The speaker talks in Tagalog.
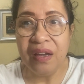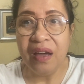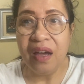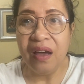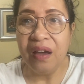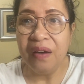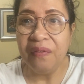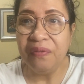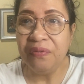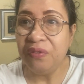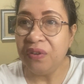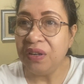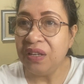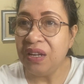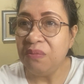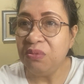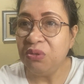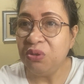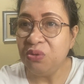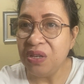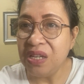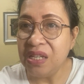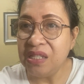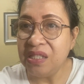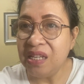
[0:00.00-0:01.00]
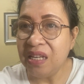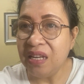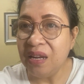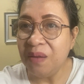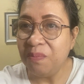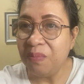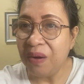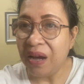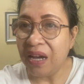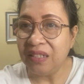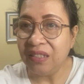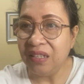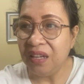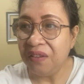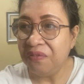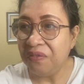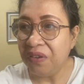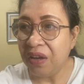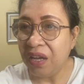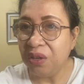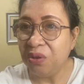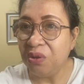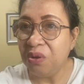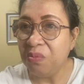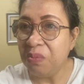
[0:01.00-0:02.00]
uh, for them to easily
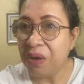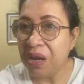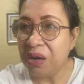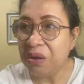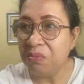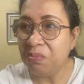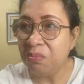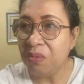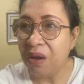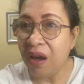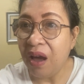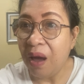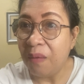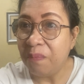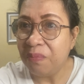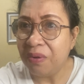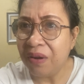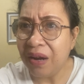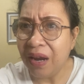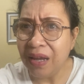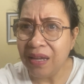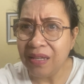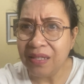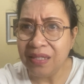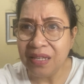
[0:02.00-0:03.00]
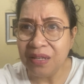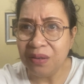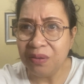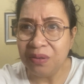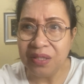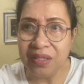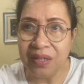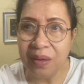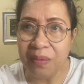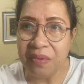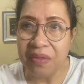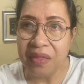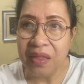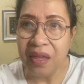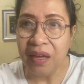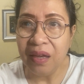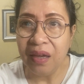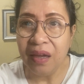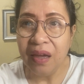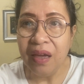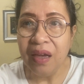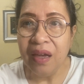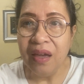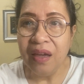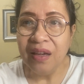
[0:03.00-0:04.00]
pacify kung meron mang uprising or
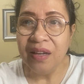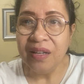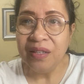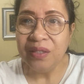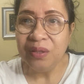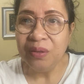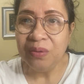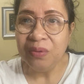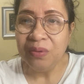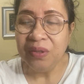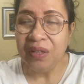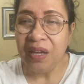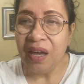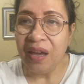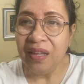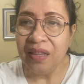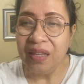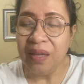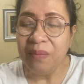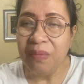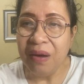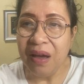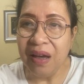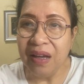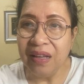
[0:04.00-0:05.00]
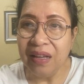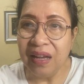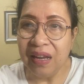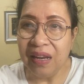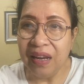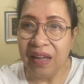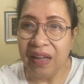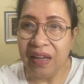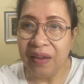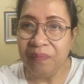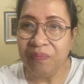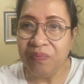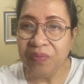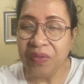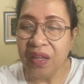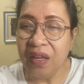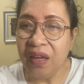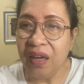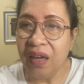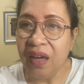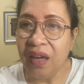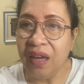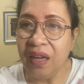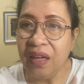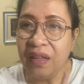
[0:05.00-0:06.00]
something. So, di ba ang galing?
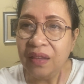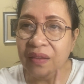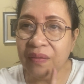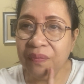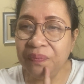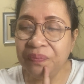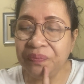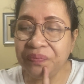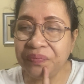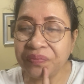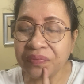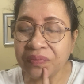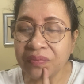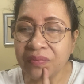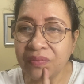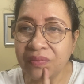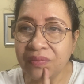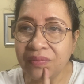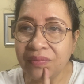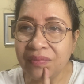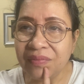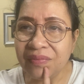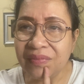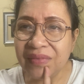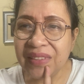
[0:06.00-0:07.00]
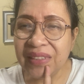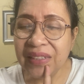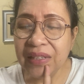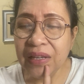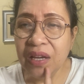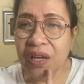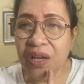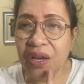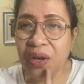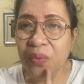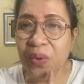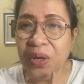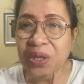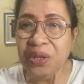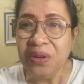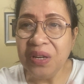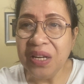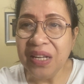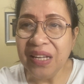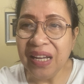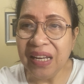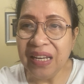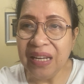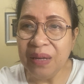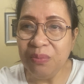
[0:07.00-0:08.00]
And huwag nyo
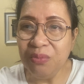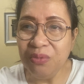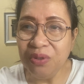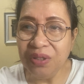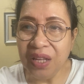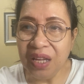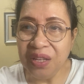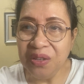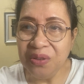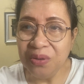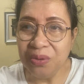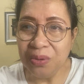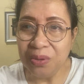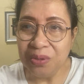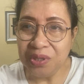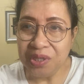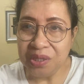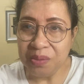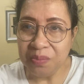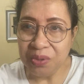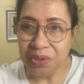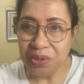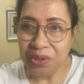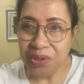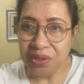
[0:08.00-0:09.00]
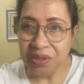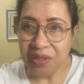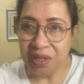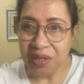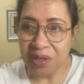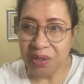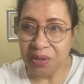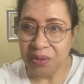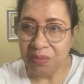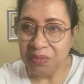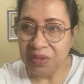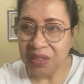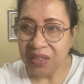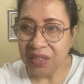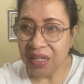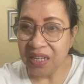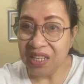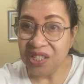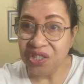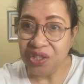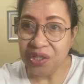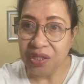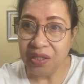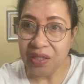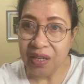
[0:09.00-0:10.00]
rin kalimutan yung contribution ng Rome sa
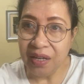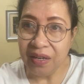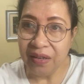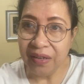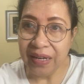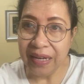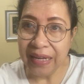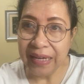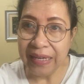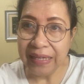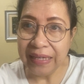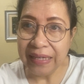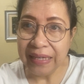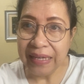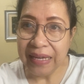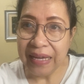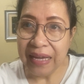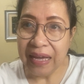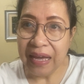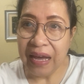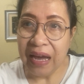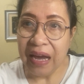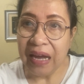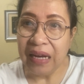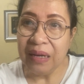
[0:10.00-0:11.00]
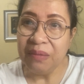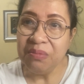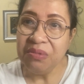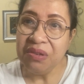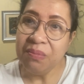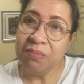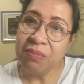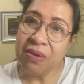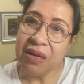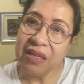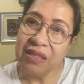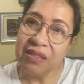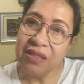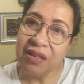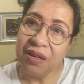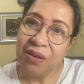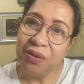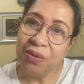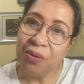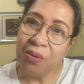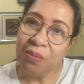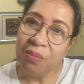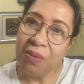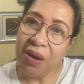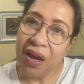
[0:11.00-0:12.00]
engineering. Alam nyo bang sa
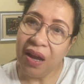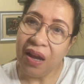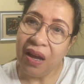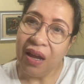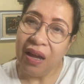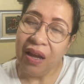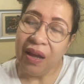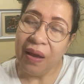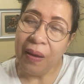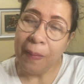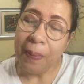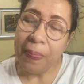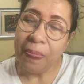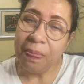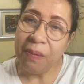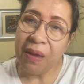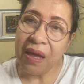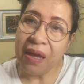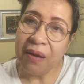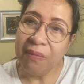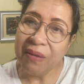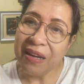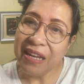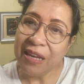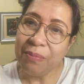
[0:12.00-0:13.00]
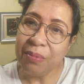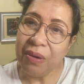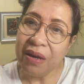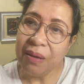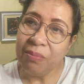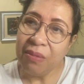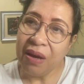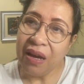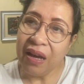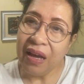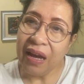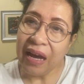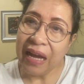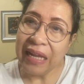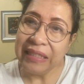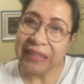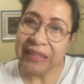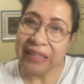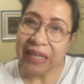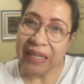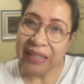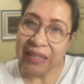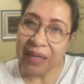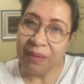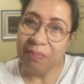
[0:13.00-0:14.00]
Roma, may ibang mga
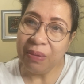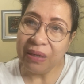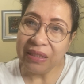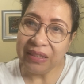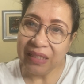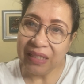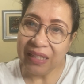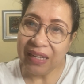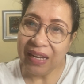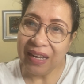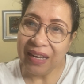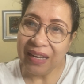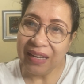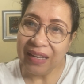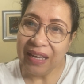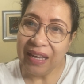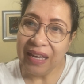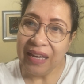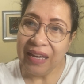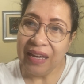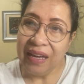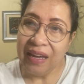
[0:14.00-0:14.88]
kalsada pa silang